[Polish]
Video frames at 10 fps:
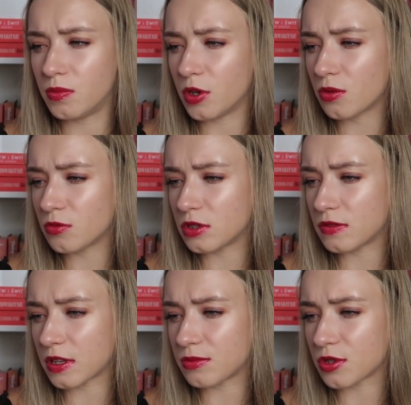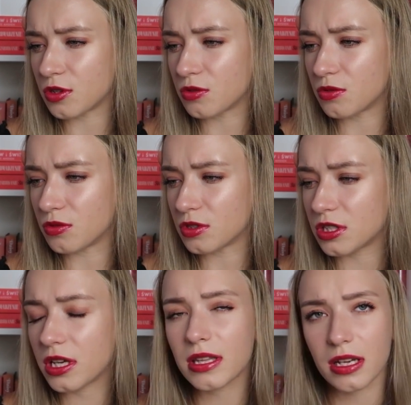biorą udział w jakimś
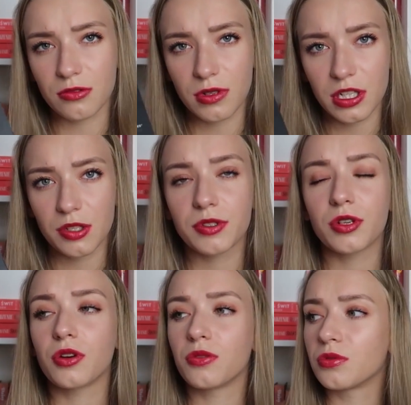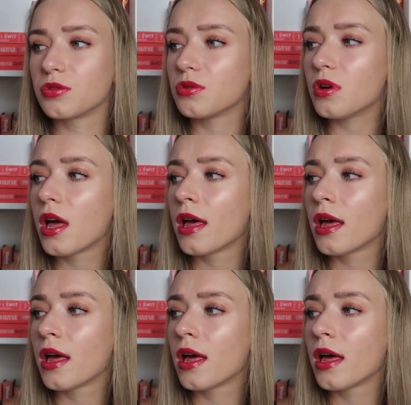konkursie, tak, zgłaszają się do konkursu